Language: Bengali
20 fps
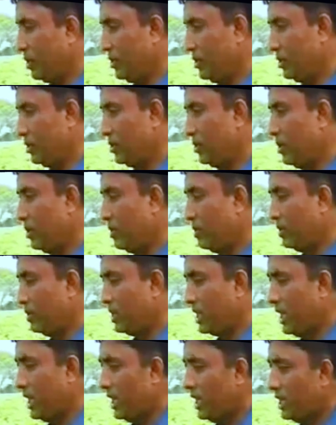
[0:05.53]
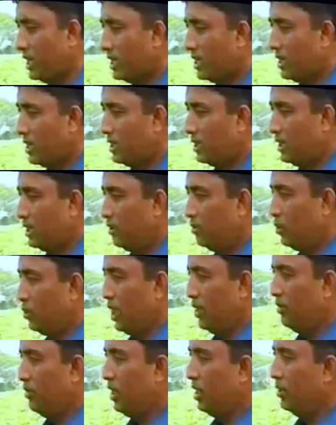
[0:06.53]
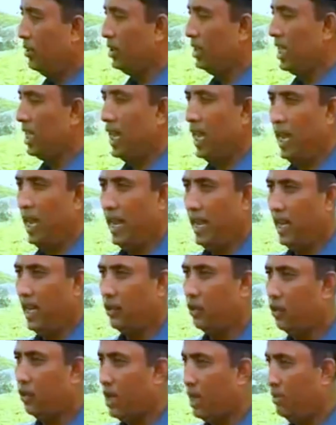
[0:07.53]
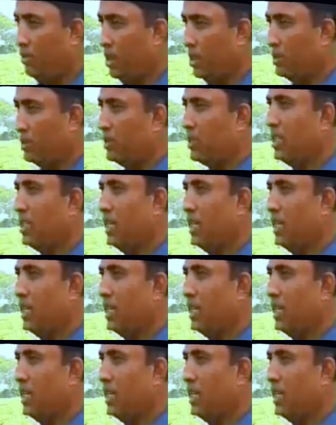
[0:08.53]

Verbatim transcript: বিপর্যস্ত অবস্থায় সে বলে ফেললো যে হ্যাঁ এই খুন আমি